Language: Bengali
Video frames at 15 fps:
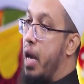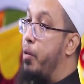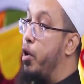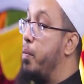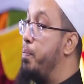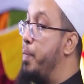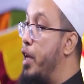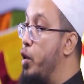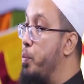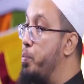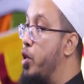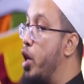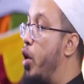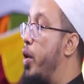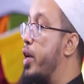এবং
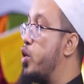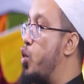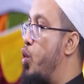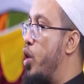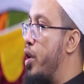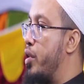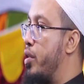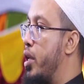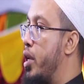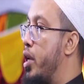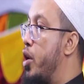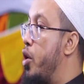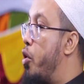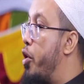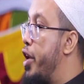বিলুপ্ত হওয়া সুন্নত
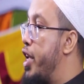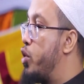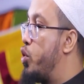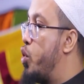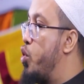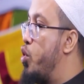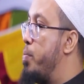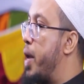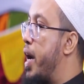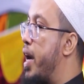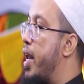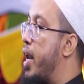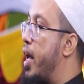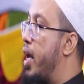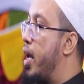অনেক তরুণ
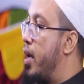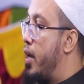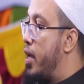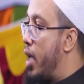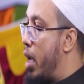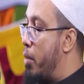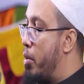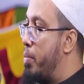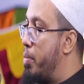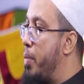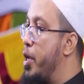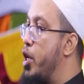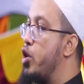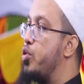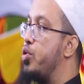ভাইরা এবং
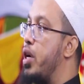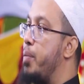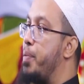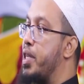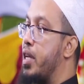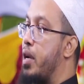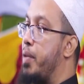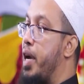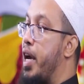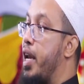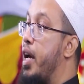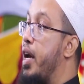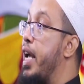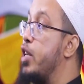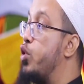বিভিন্ন শ্রেণী পেশার
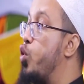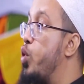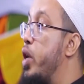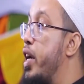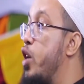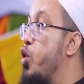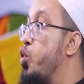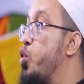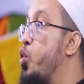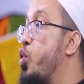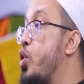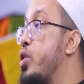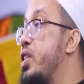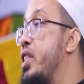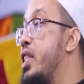ভাইয়েরা এই সুন্নাকে নতুন
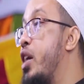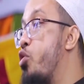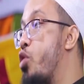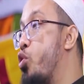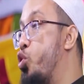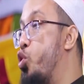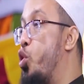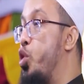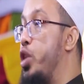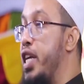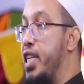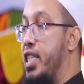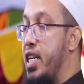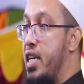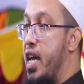করে জিন্দা করার উদ্যোগ
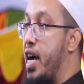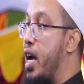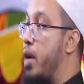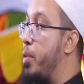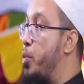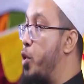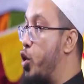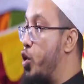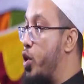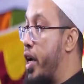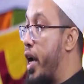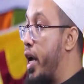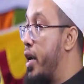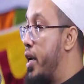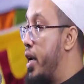নিয়েছেন ঢাকায় বিভিন্ন
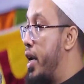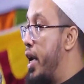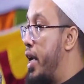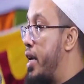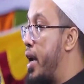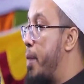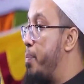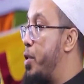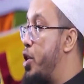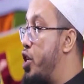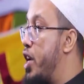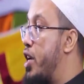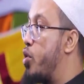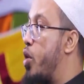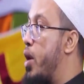জায়গায় এটা
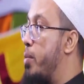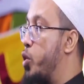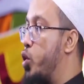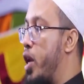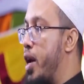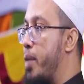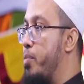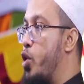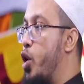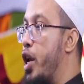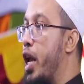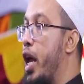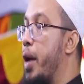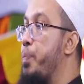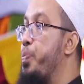অ্যাপ্রিসিয়েট করার মতো
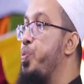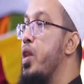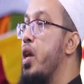আলহামদুলিল্লাহ